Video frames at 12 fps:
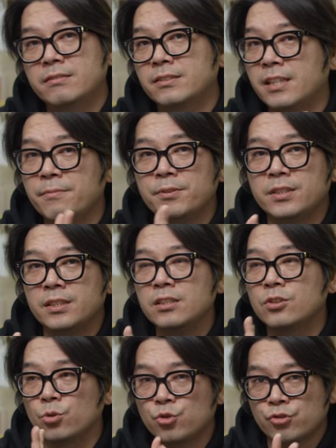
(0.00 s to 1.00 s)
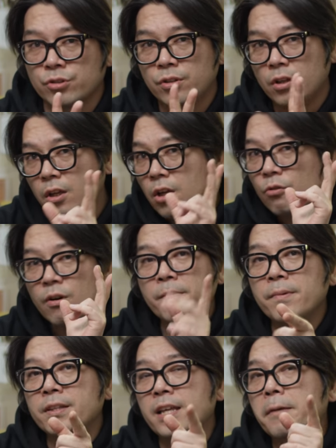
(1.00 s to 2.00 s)
그리고 세 번째는 노출,
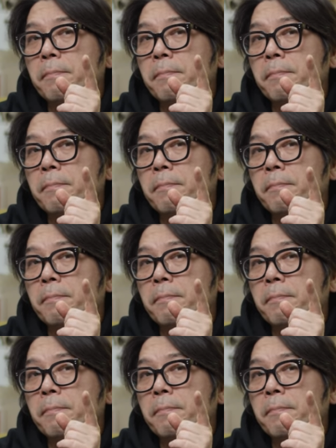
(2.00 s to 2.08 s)
화면의